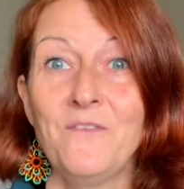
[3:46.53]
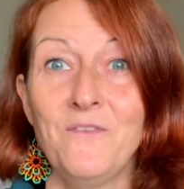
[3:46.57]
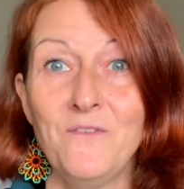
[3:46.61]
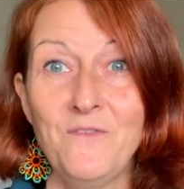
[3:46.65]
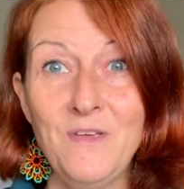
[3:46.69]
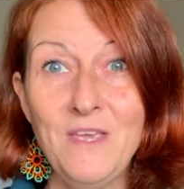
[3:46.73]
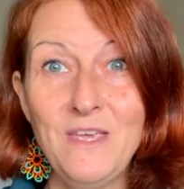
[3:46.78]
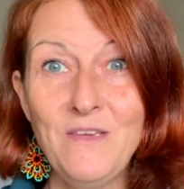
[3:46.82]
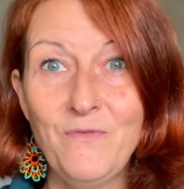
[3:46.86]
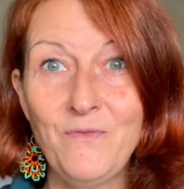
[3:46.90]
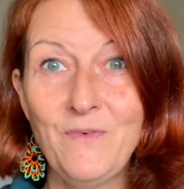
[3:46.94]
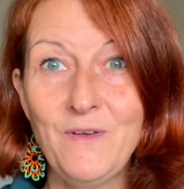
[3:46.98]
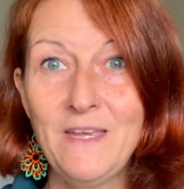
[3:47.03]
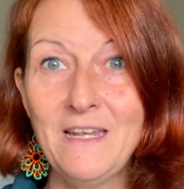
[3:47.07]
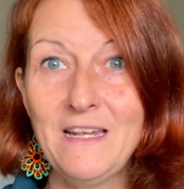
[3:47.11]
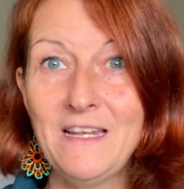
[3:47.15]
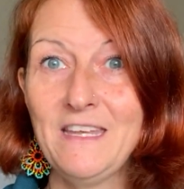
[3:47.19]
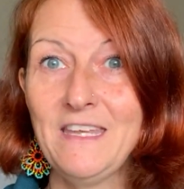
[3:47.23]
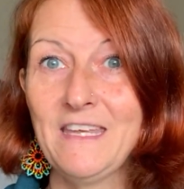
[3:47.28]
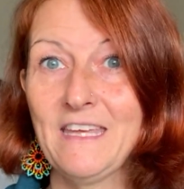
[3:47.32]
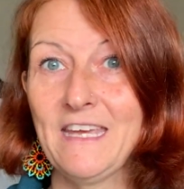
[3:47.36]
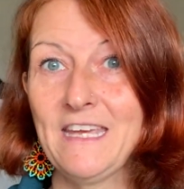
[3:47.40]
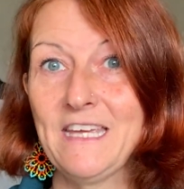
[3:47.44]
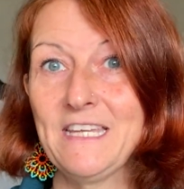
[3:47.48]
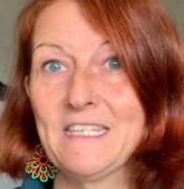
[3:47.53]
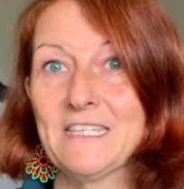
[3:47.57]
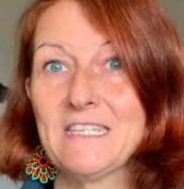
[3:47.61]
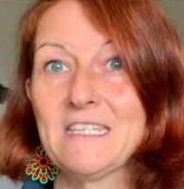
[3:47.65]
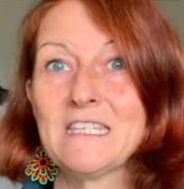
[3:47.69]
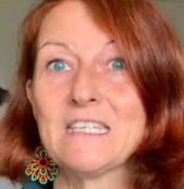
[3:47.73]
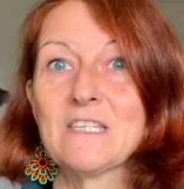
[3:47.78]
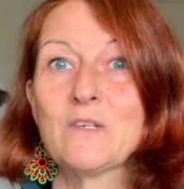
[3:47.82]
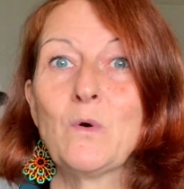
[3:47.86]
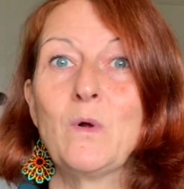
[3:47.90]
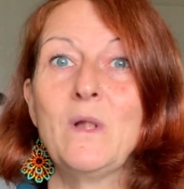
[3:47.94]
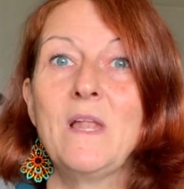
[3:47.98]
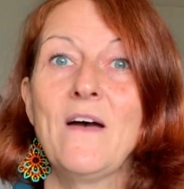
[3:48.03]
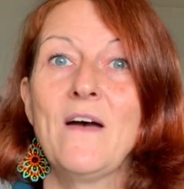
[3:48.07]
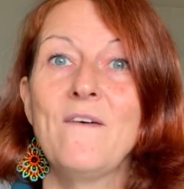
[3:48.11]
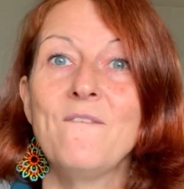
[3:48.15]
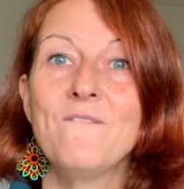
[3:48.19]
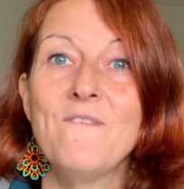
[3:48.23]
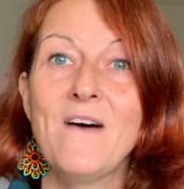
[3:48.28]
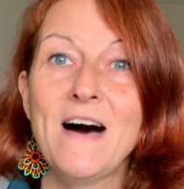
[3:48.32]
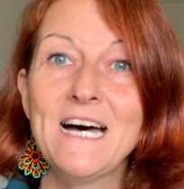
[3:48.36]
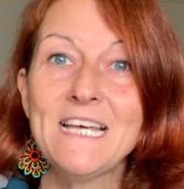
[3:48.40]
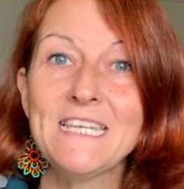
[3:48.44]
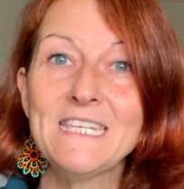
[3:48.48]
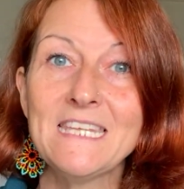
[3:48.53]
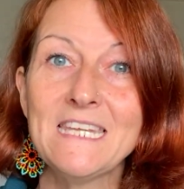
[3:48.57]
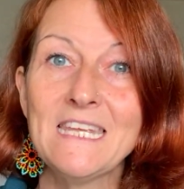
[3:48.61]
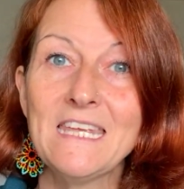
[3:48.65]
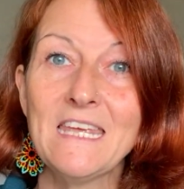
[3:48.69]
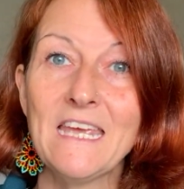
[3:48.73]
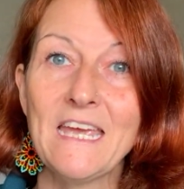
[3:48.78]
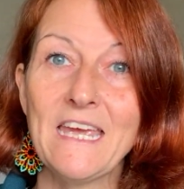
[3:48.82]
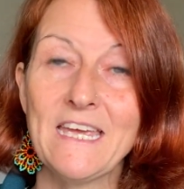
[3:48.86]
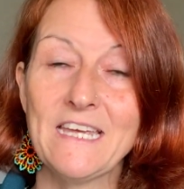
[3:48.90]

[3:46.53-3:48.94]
wie viel ich essen soll, was ich